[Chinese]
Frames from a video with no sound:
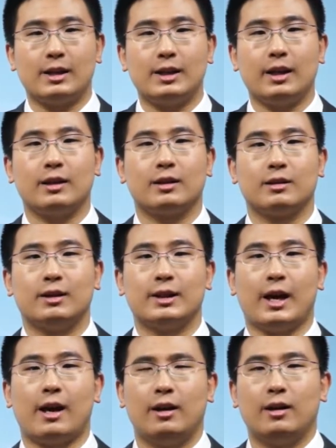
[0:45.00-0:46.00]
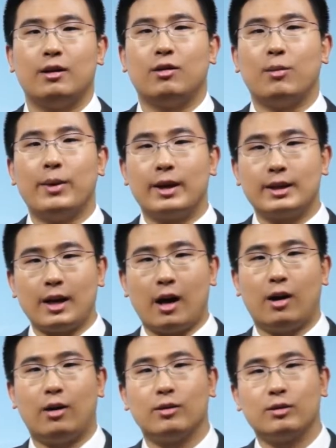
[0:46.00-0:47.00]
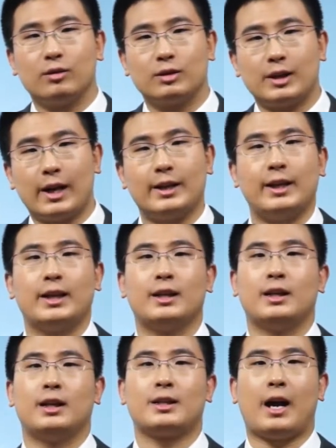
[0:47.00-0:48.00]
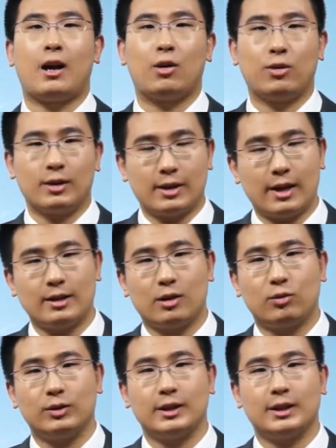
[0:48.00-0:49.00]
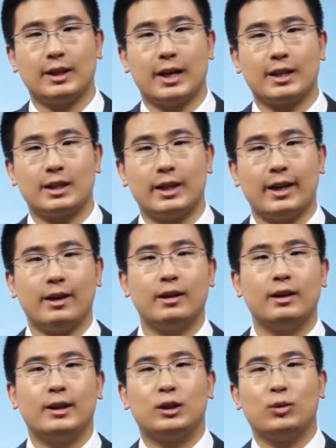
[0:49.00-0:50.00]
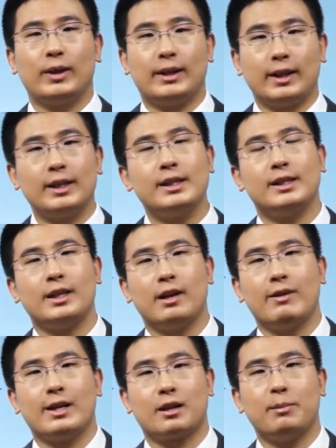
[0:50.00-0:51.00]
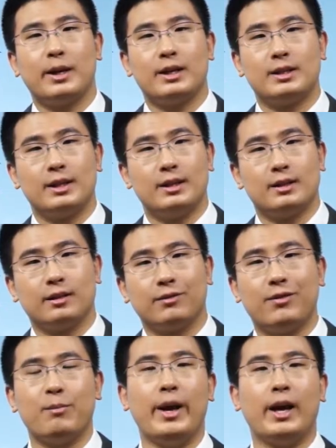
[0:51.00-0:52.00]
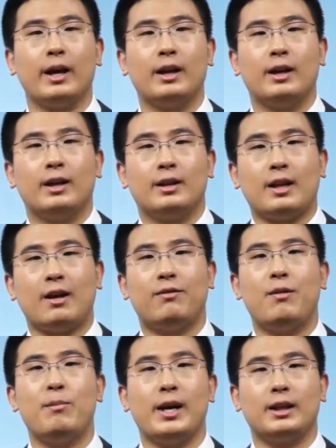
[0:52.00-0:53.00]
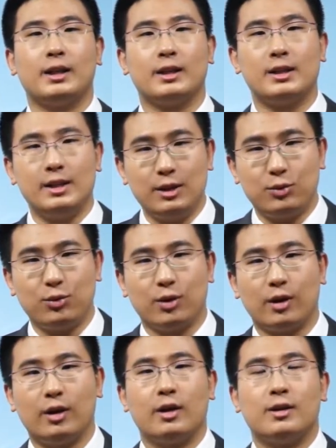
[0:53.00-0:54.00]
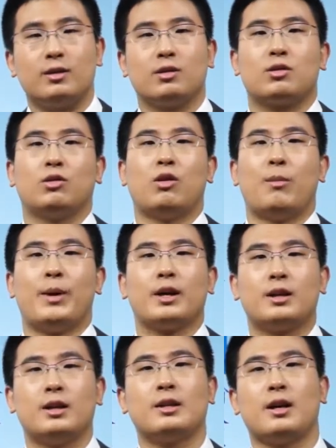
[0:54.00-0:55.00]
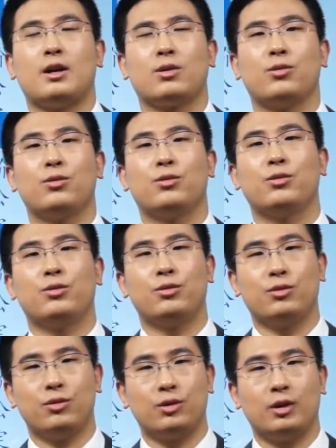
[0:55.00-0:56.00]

在这样情况下，我们要在这个，假如说三项固定资产之间对这个一千万成本进行分配，那分配的依据就是我们各项公，